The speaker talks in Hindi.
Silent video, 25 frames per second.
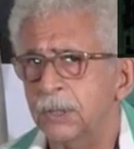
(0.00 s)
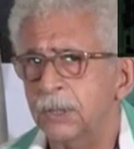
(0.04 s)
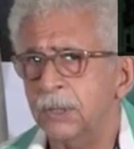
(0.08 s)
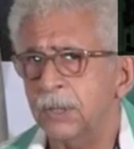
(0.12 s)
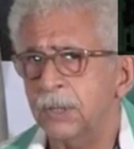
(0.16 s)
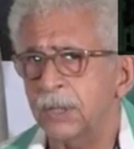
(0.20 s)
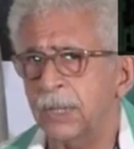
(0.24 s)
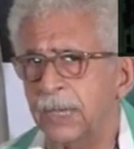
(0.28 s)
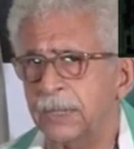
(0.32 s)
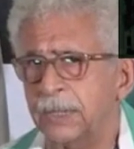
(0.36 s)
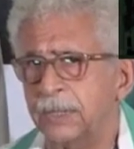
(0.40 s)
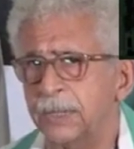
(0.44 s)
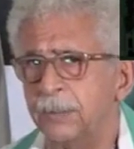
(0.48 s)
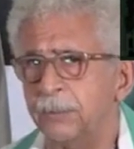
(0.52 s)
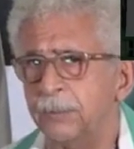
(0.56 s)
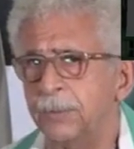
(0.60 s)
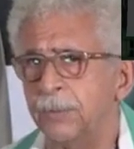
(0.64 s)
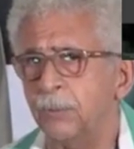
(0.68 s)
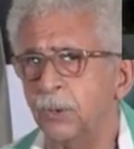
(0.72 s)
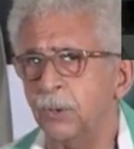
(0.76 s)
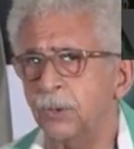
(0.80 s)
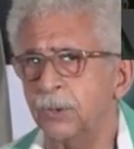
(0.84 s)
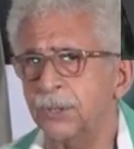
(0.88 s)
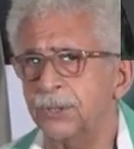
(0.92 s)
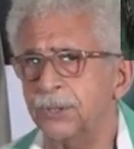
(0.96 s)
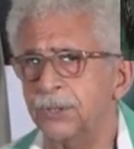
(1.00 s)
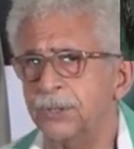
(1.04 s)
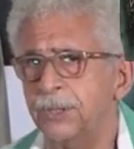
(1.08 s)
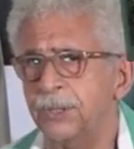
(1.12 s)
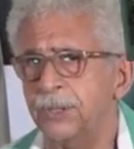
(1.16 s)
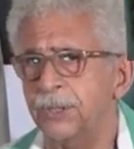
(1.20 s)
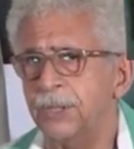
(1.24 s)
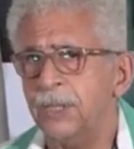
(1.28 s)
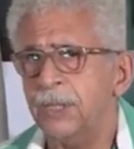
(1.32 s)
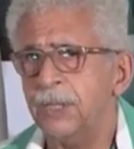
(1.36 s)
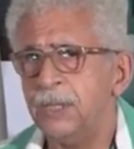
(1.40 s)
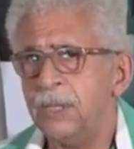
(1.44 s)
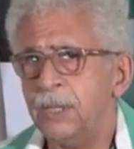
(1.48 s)
अपनी जान दी इससे
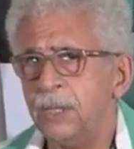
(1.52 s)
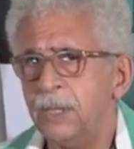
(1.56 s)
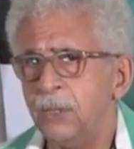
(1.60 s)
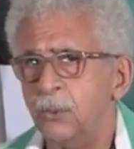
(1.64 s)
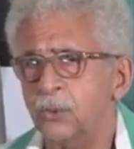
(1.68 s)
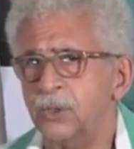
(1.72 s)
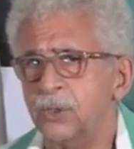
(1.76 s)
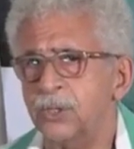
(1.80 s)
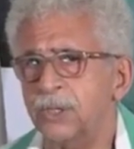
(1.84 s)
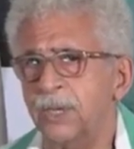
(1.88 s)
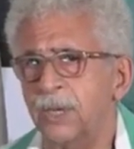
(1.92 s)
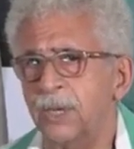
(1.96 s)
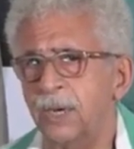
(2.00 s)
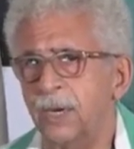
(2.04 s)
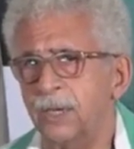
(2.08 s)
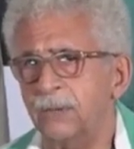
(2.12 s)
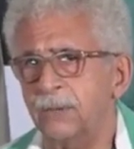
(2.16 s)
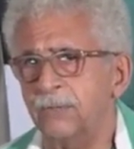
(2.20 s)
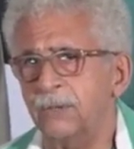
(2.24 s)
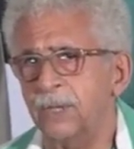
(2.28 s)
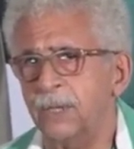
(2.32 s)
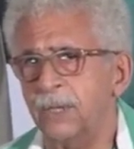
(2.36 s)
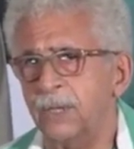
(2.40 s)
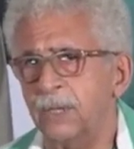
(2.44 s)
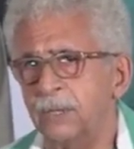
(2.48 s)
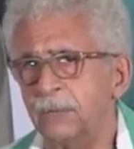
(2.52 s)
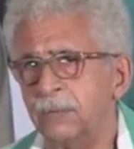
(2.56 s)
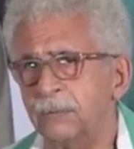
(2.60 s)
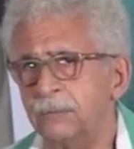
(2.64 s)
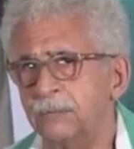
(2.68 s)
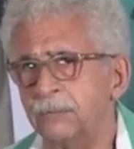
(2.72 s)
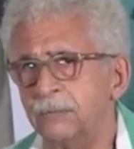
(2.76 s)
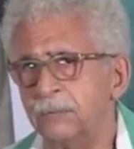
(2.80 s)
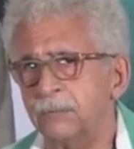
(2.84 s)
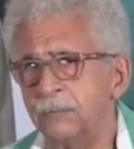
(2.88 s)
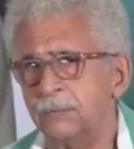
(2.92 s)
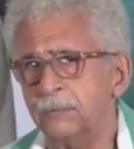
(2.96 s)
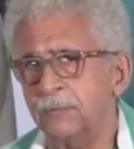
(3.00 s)
किसी का भी मवाजना किया
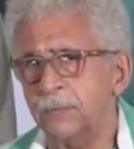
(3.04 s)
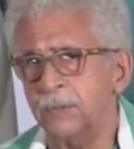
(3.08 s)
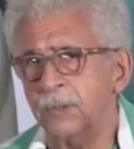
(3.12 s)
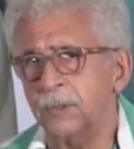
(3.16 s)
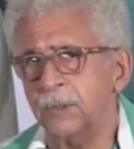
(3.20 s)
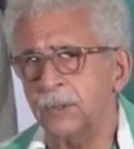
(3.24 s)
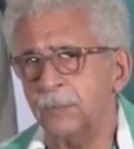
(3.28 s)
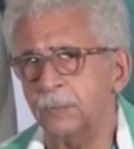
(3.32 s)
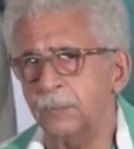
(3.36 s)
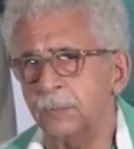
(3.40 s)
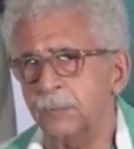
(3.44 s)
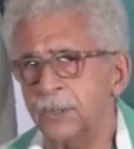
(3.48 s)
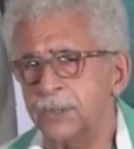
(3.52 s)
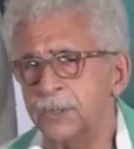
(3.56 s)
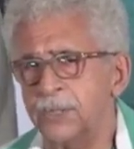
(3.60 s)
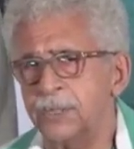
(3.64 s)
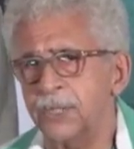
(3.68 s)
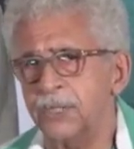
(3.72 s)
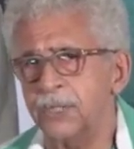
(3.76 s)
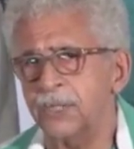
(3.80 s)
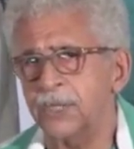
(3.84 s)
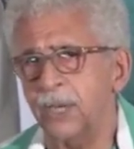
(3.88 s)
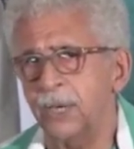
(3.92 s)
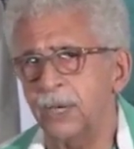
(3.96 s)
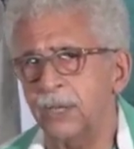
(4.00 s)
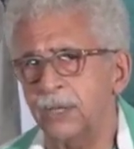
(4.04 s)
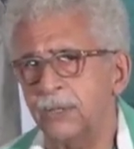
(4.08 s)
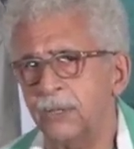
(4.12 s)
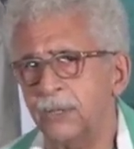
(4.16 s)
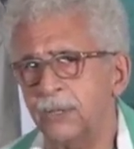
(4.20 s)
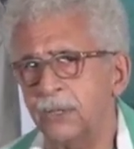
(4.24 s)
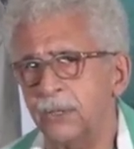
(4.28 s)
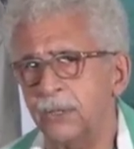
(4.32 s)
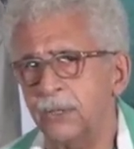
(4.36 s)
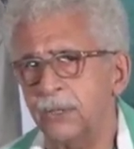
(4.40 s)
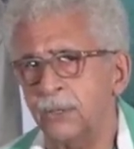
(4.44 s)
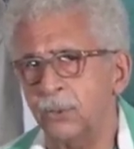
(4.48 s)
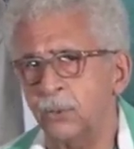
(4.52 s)
जाना दुरुस्त नहीं
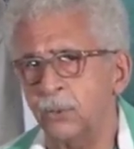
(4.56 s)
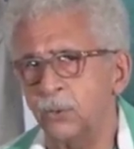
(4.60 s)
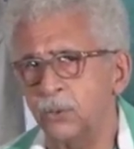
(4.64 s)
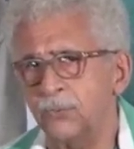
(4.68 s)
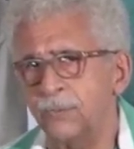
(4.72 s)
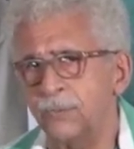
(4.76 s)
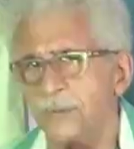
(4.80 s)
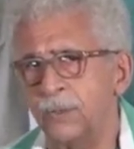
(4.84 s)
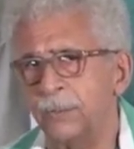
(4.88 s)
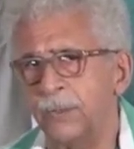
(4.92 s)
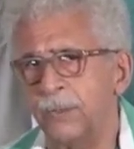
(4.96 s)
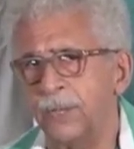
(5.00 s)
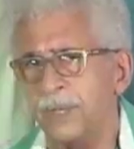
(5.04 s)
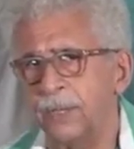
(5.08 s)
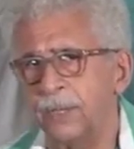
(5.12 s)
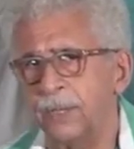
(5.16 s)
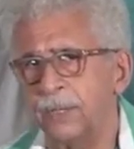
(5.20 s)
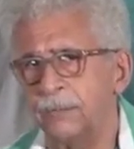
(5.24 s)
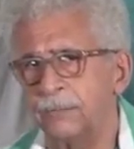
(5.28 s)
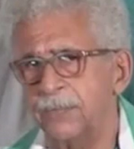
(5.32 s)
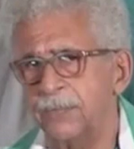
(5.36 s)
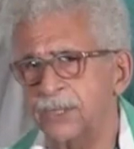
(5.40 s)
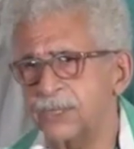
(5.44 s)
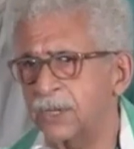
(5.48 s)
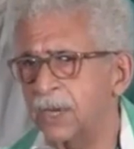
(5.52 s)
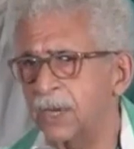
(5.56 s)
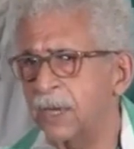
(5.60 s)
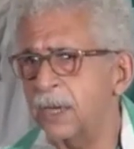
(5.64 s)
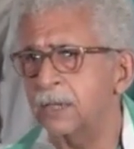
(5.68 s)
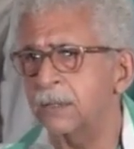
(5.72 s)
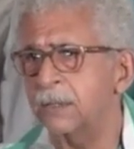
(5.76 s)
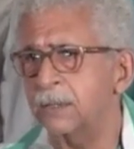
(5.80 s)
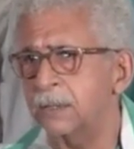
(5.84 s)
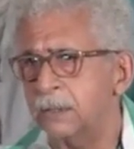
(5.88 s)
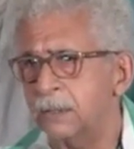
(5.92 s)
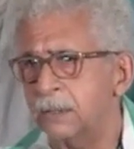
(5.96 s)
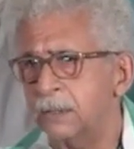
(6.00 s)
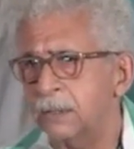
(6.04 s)
ये पहला मौका
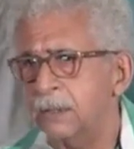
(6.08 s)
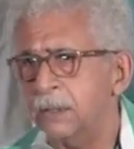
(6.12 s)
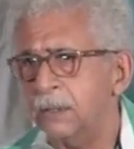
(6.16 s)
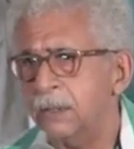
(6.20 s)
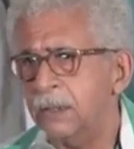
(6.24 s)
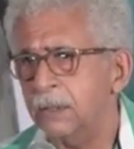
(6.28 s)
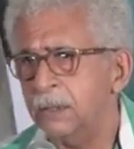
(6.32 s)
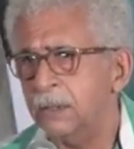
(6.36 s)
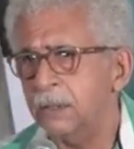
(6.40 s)
नहीं जब